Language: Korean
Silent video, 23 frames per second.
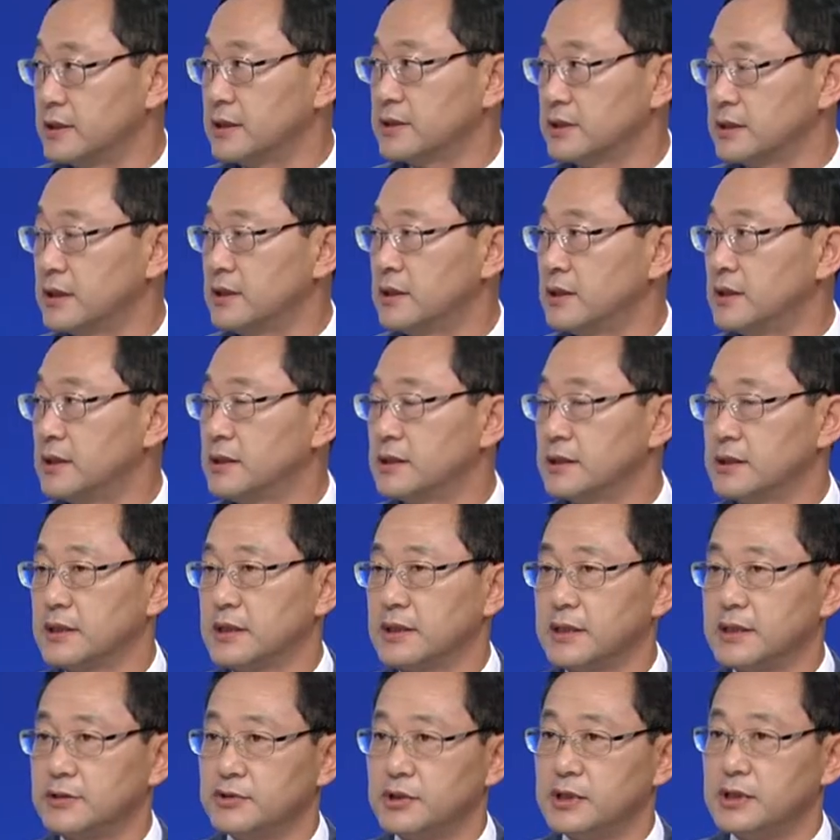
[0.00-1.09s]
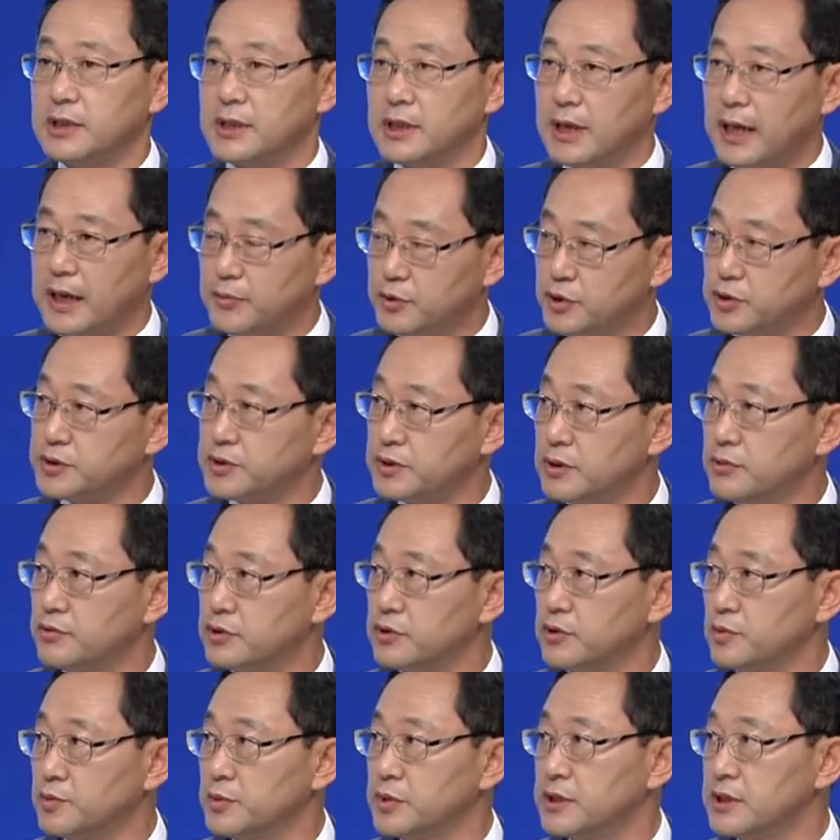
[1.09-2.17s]
만들어서 이렇게 함으로써
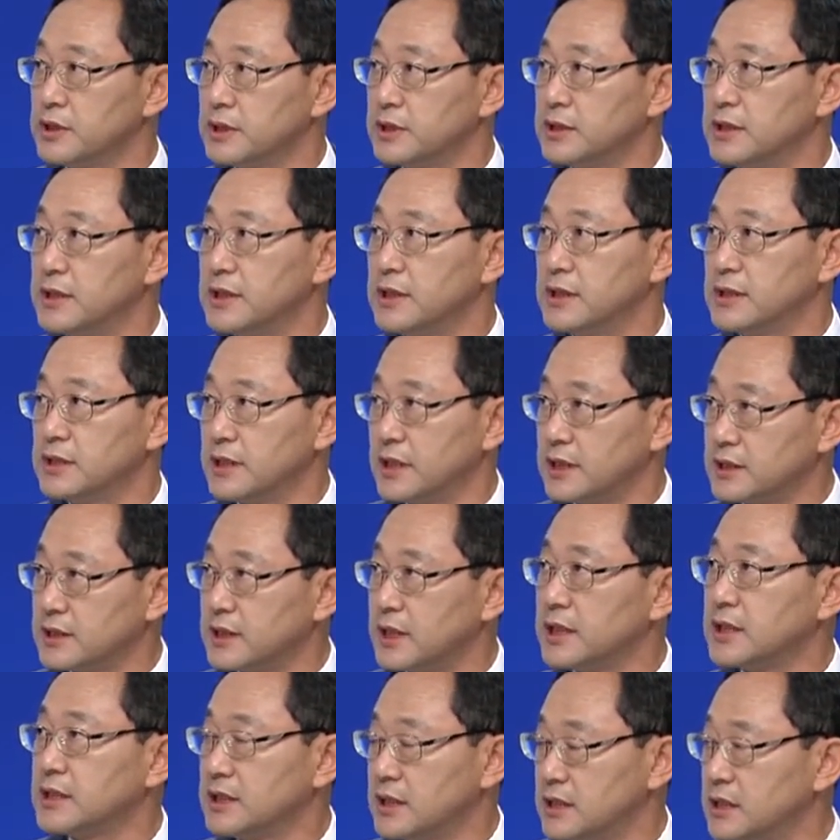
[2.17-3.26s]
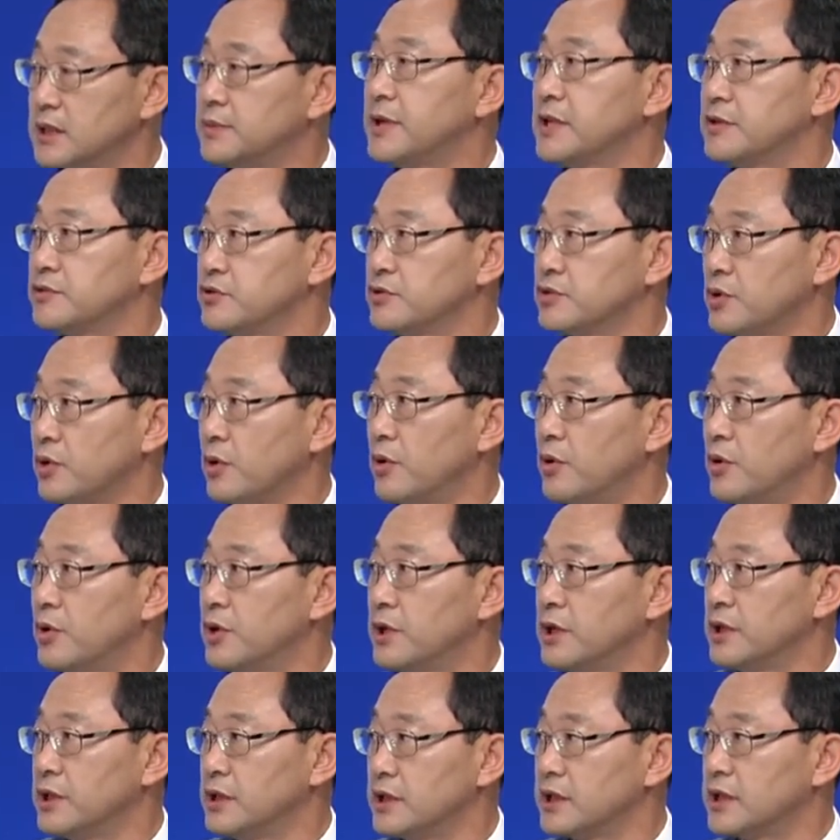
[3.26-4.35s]
우리 농민들은 생산에 전념할 수
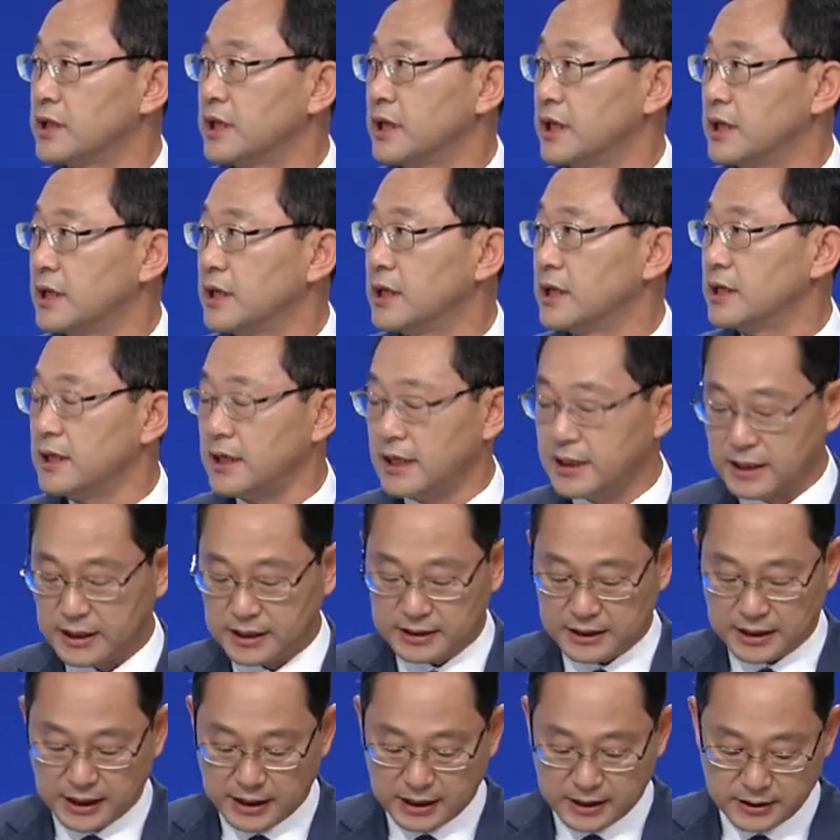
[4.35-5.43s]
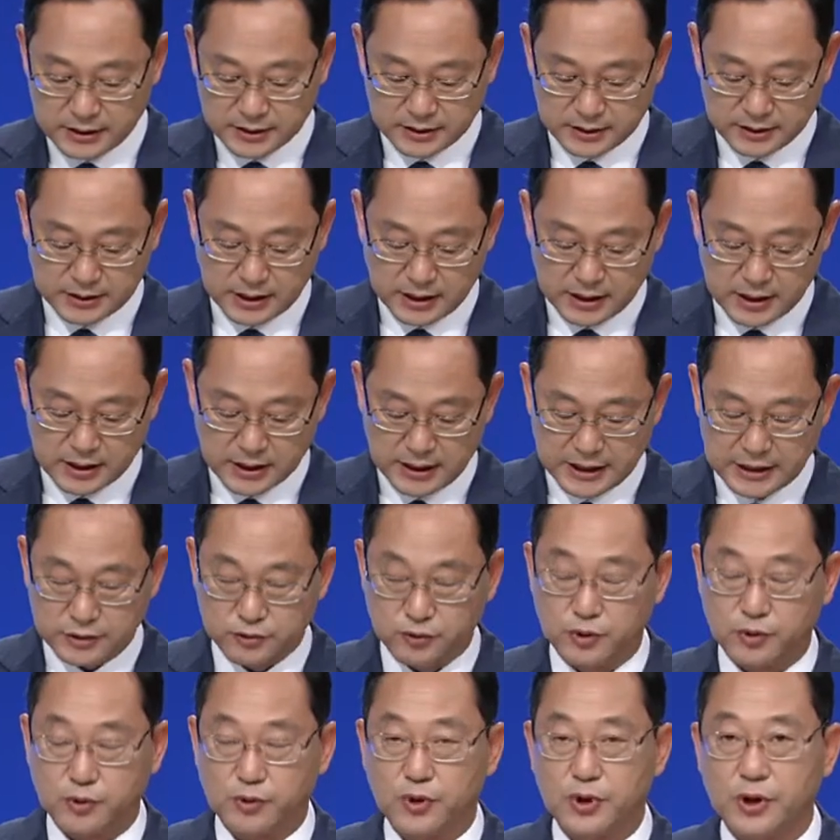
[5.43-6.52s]
있도록 이렇게 해야 되겠다 이런 생각을
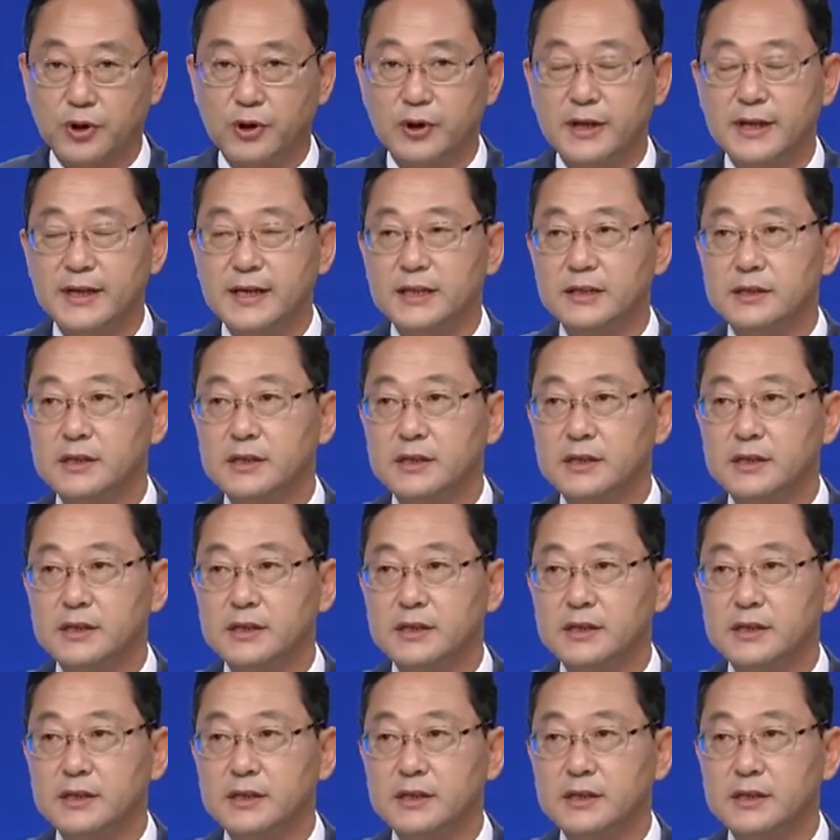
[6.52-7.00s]
가지고 있고요.